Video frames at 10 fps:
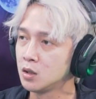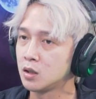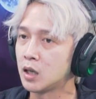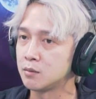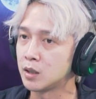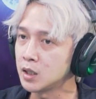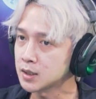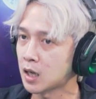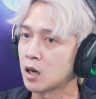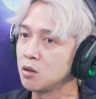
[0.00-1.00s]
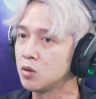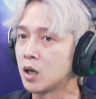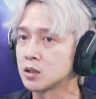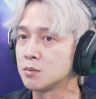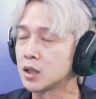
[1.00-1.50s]
dan berarti sekarang ini
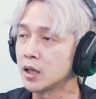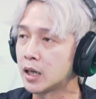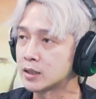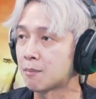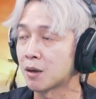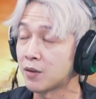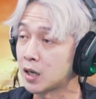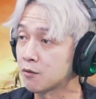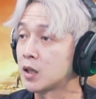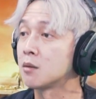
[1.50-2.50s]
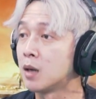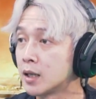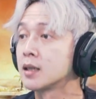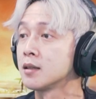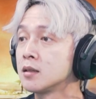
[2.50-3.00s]
udah sebenarnya nggak sampai valid valid
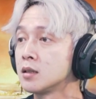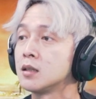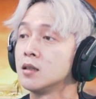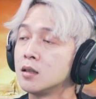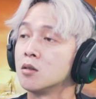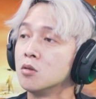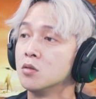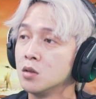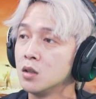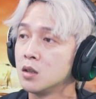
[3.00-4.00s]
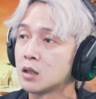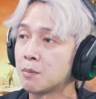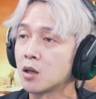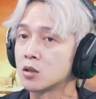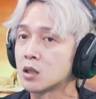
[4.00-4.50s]
banget sih gitu
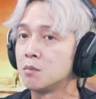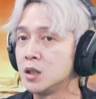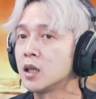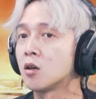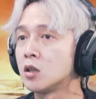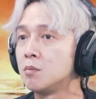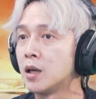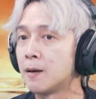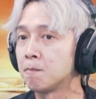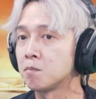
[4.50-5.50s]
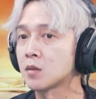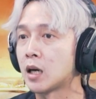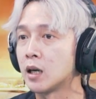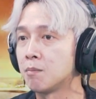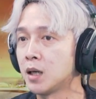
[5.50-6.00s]
tapi kalau selebihnya ya kalau dibilang
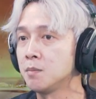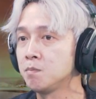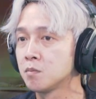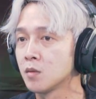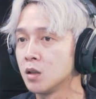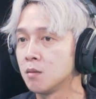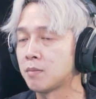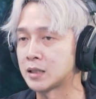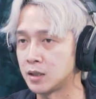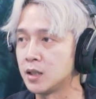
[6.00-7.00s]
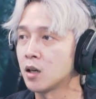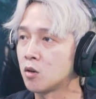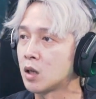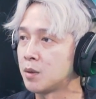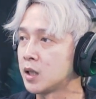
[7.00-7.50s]
tanggapan pastinya
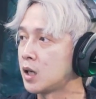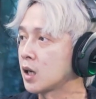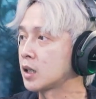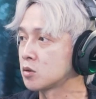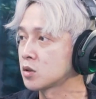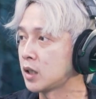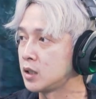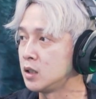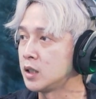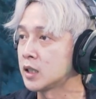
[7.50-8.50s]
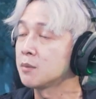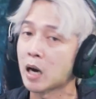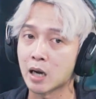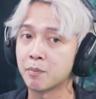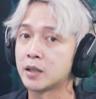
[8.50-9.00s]
kalau namanya ada kasus kayak gini kita
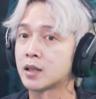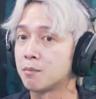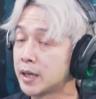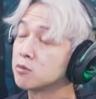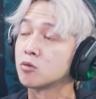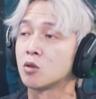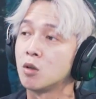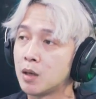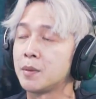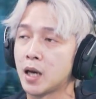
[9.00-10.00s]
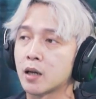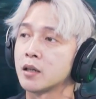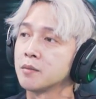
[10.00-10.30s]
berharap yang terbaik untuk kedua belah pihak.